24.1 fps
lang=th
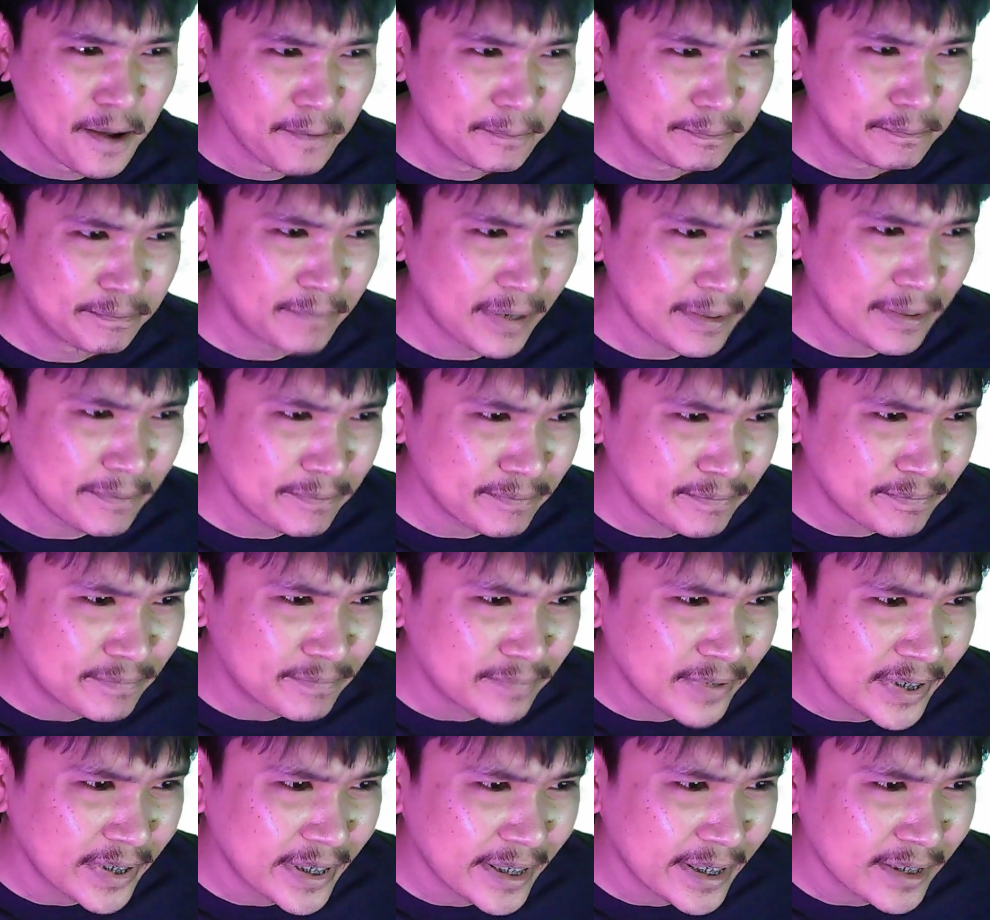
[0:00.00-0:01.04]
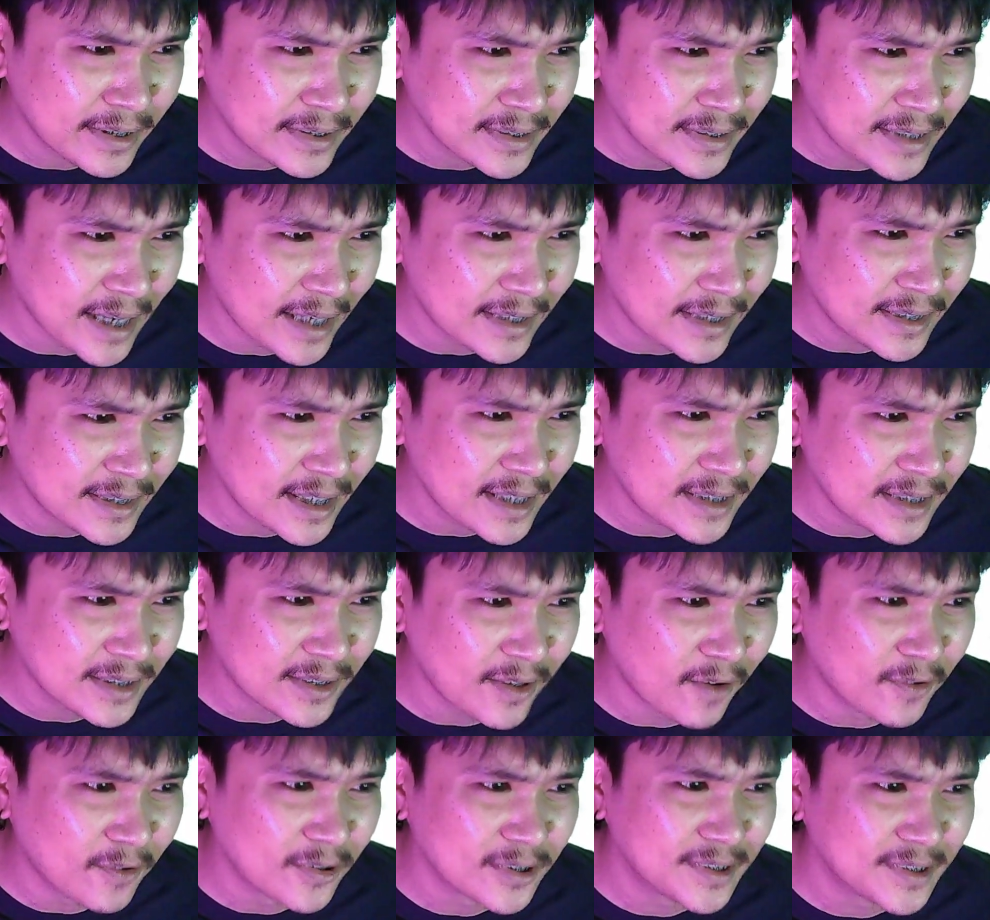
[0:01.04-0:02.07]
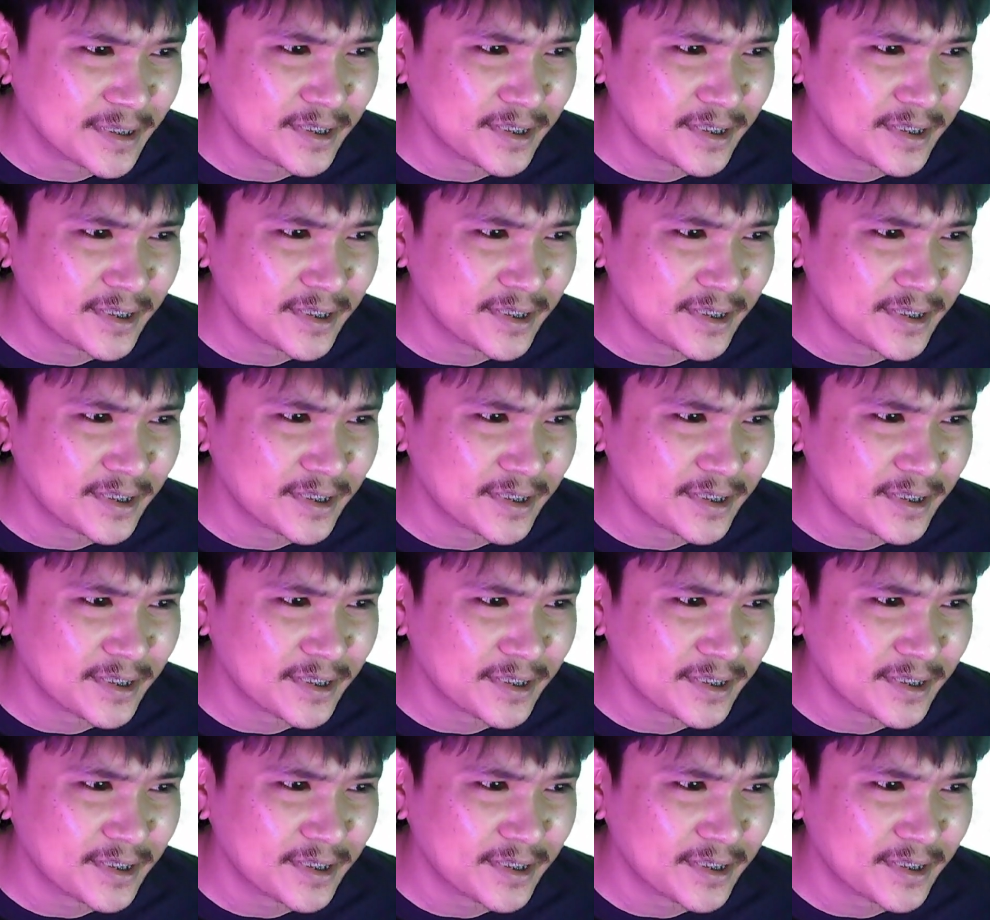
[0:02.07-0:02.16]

เป็นเพลงจากติ๊กตอก